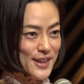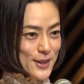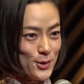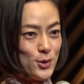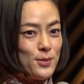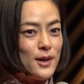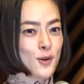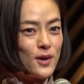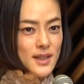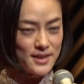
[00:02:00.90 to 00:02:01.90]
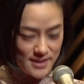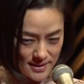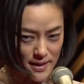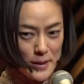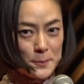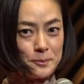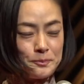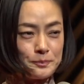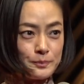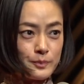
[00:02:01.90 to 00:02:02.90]
この場をお借りして
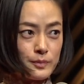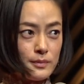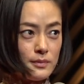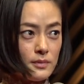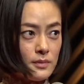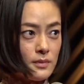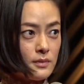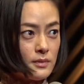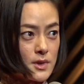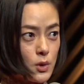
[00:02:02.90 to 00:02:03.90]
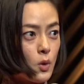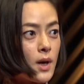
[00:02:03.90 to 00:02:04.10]
総